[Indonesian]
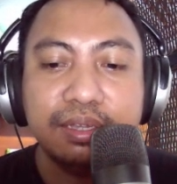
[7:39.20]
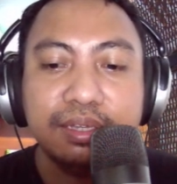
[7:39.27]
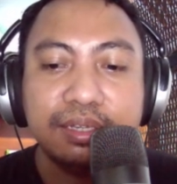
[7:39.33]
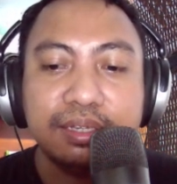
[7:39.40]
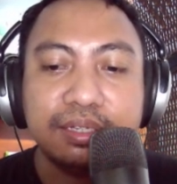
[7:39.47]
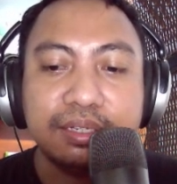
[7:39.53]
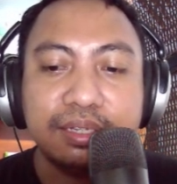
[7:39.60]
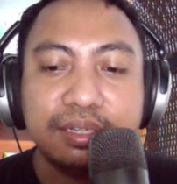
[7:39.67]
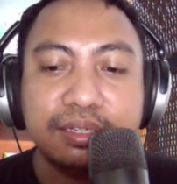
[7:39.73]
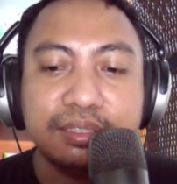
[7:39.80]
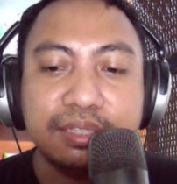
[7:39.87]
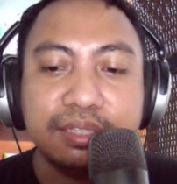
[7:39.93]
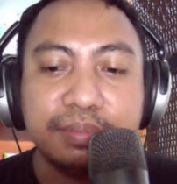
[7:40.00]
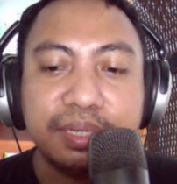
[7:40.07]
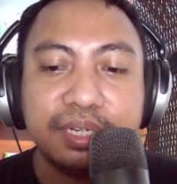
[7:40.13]
ada
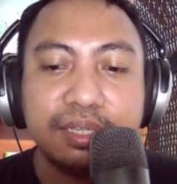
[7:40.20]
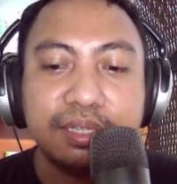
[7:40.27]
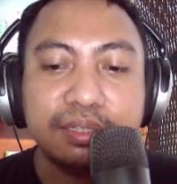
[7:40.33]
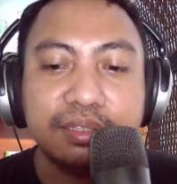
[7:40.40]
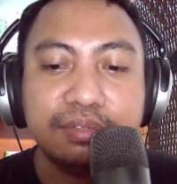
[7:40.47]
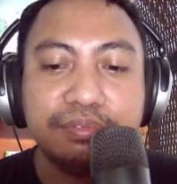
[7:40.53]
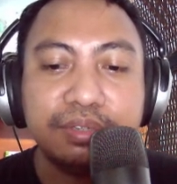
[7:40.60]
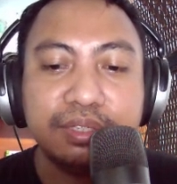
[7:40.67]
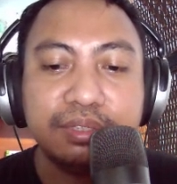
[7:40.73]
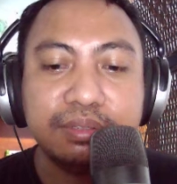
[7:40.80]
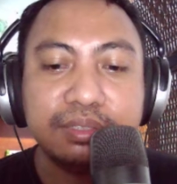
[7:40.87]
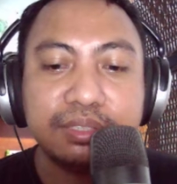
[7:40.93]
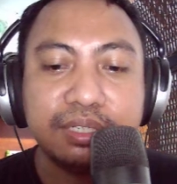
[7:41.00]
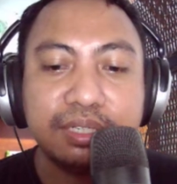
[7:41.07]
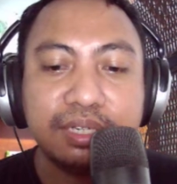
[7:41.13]
Rizal Media TV
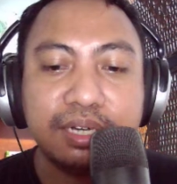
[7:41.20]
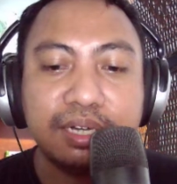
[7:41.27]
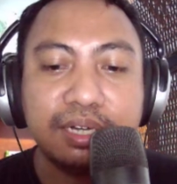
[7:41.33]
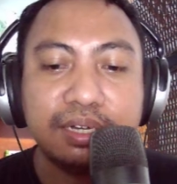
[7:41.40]
tulisannya dan